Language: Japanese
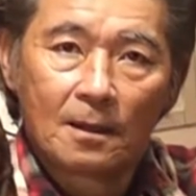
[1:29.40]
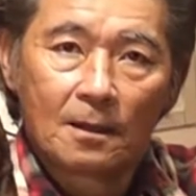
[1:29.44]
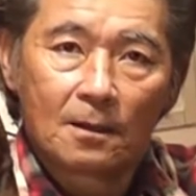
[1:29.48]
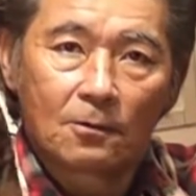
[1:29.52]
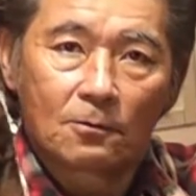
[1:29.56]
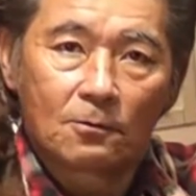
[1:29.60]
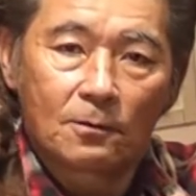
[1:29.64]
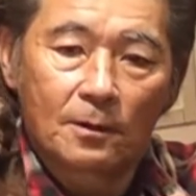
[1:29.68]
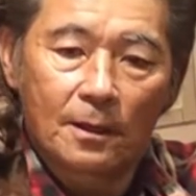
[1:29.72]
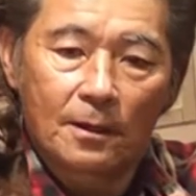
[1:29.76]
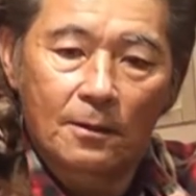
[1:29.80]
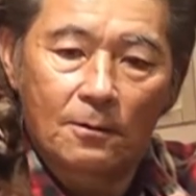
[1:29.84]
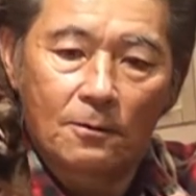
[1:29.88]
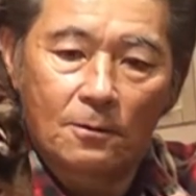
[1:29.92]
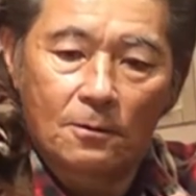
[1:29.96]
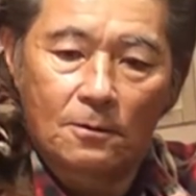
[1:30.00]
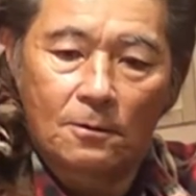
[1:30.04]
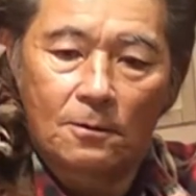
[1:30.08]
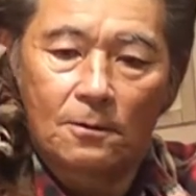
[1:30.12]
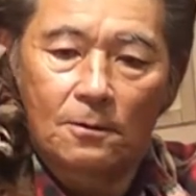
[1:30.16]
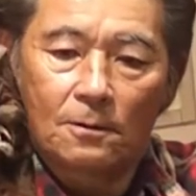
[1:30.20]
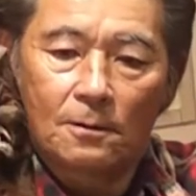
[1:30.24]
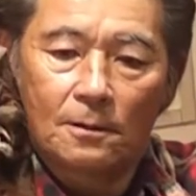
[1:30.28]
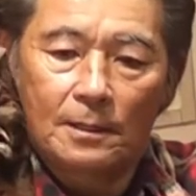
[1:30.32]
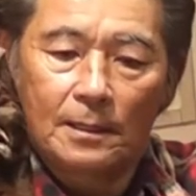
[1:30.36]
これ
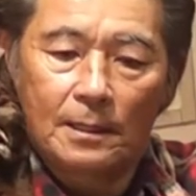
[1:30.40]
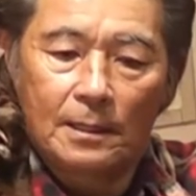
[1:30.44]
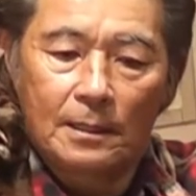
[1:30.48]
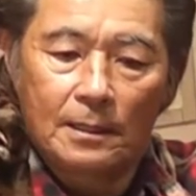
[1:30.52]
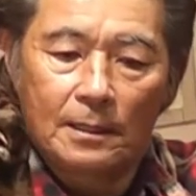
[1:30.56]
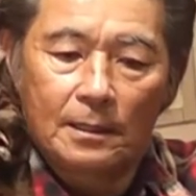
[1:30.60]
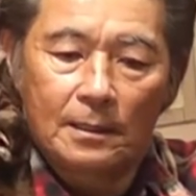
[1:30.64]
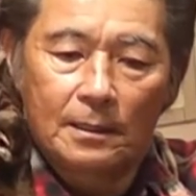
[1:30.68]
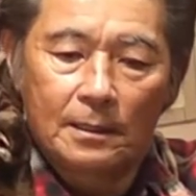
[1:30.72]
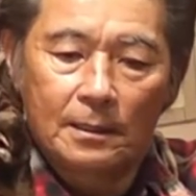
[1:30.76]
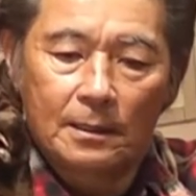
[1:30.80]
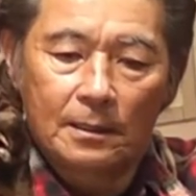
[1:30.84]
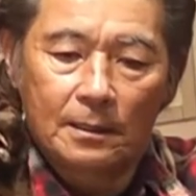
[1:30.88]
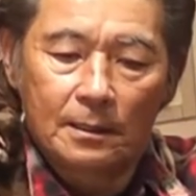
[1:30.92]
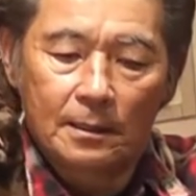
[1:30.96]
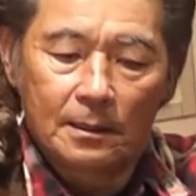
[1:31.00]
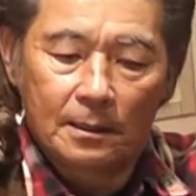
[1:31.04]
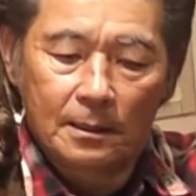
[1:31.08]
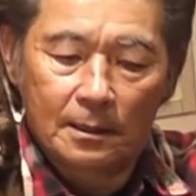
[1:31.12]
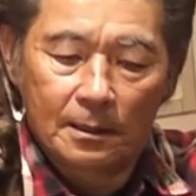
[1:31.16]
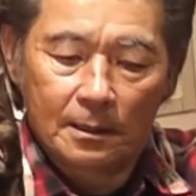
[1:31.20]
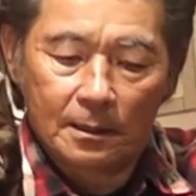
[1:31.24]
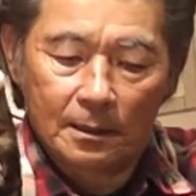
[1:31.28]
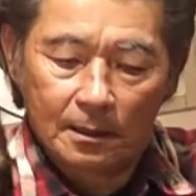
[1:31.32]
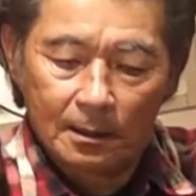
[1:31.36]
を、
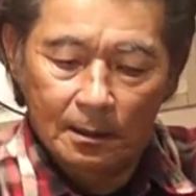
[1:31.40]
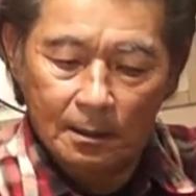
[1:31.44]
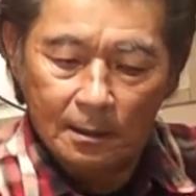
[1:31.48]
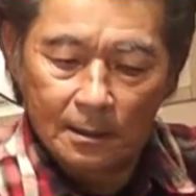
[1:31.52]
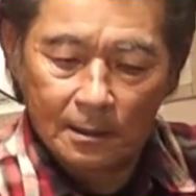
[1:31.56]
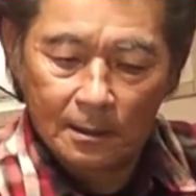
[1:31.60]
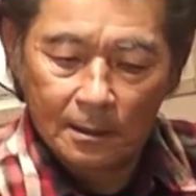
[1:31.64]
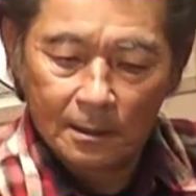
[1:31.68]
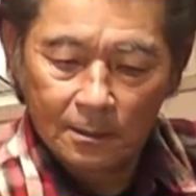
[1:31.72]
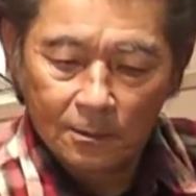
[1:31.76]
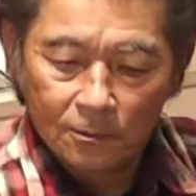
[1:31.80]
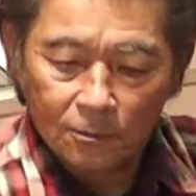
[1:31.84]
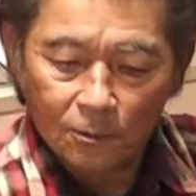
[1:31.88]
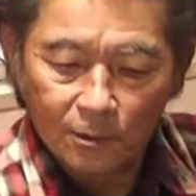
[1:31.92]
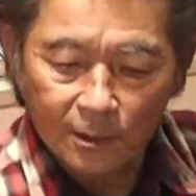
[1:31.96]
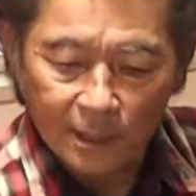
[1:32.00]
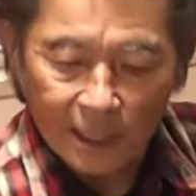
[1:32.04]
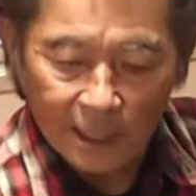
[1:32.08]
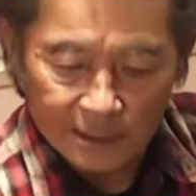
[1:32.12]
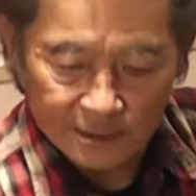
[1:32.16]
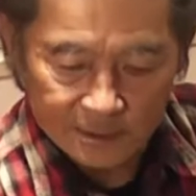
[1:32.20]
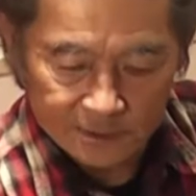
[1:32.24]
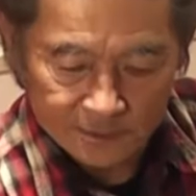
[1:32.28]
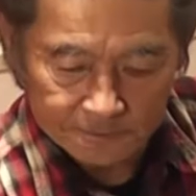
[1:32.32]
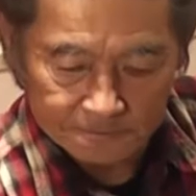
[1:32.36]
えー、とり
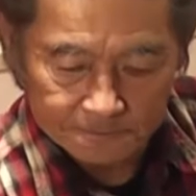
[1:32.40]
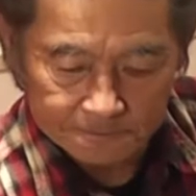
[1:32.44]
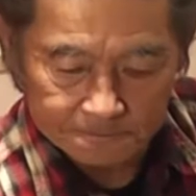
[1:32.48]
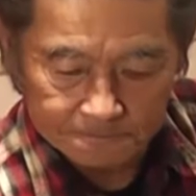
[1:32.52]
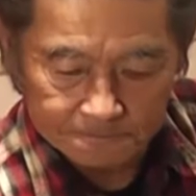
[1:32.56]
あえず